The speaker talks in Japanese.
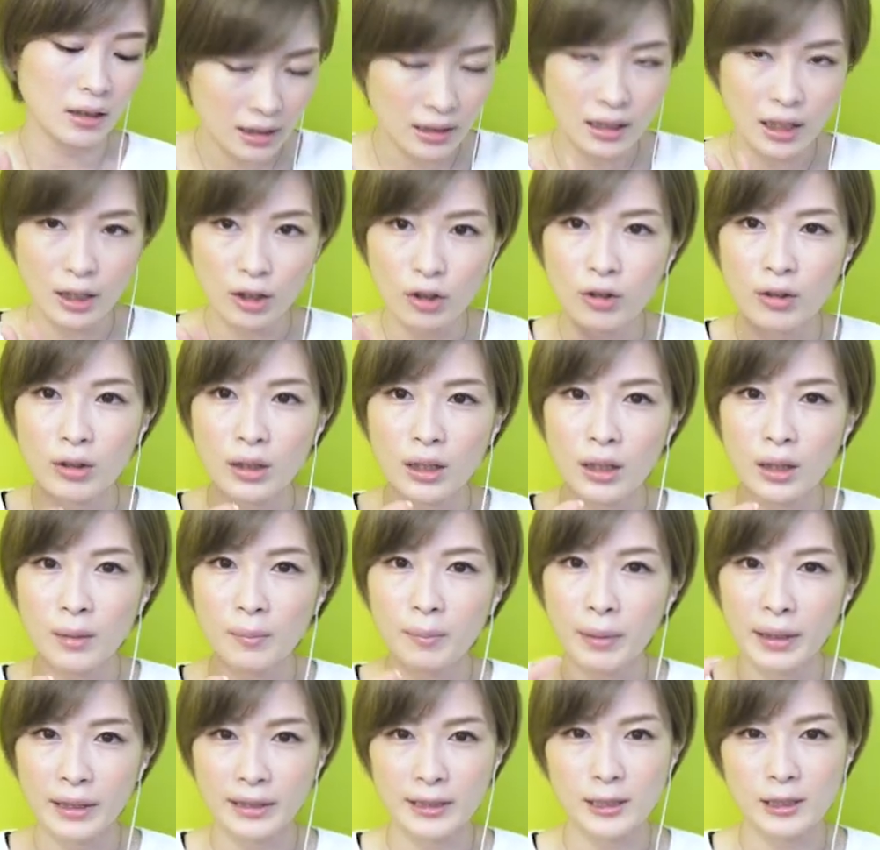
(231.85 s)
最大の
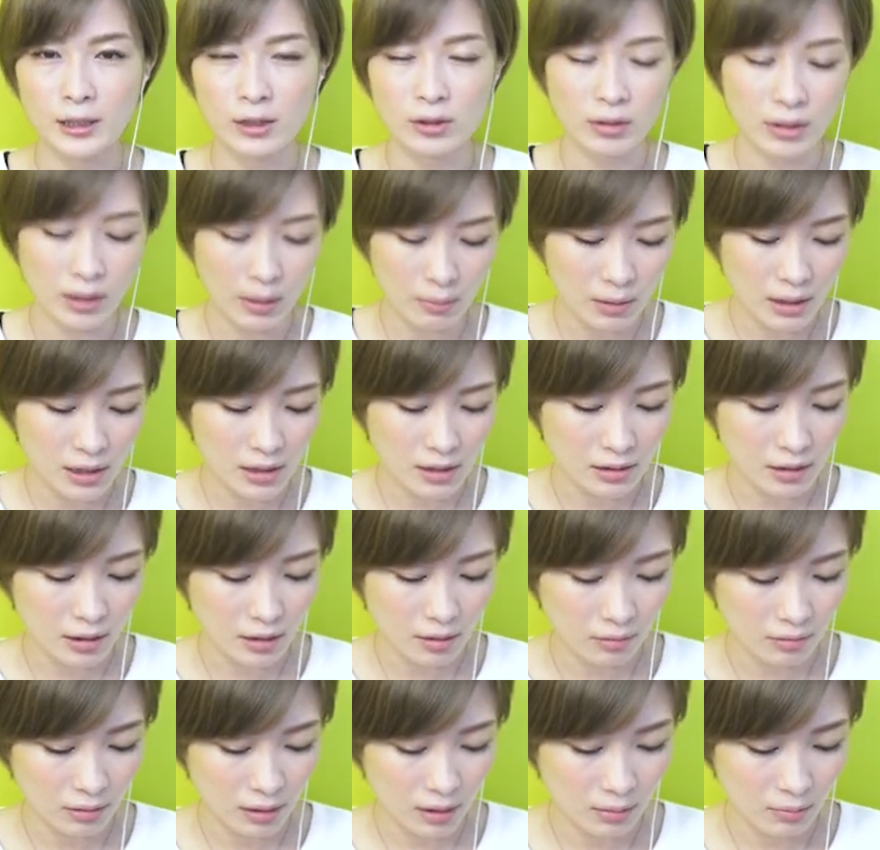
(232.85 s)
倍率のダメージが出
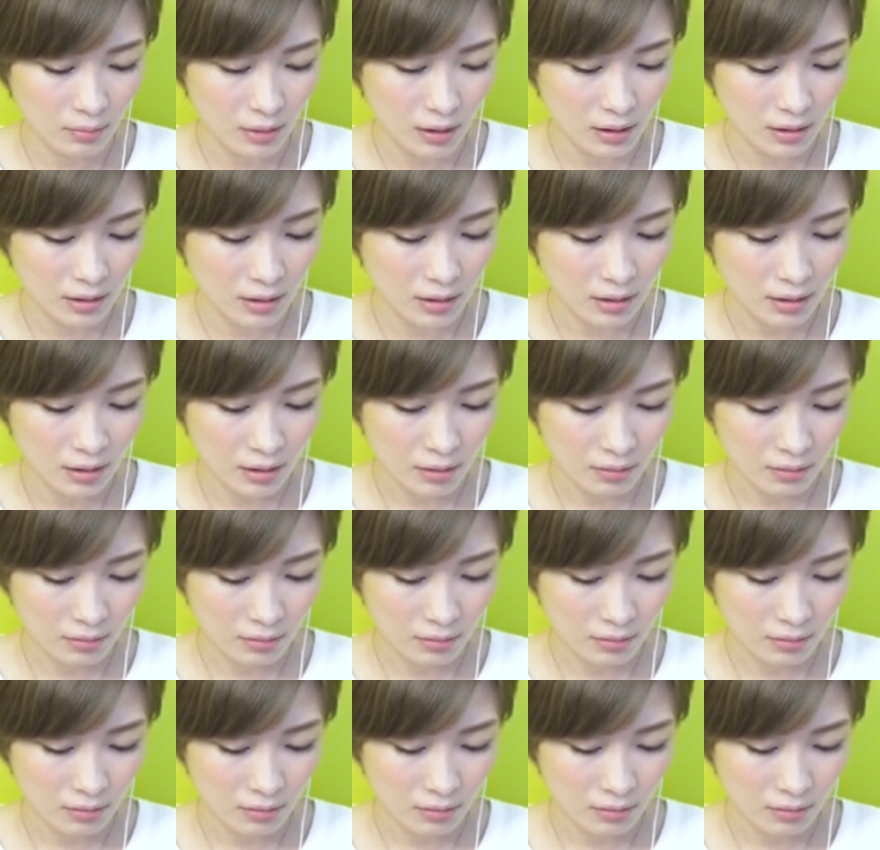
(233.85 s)
るようになります。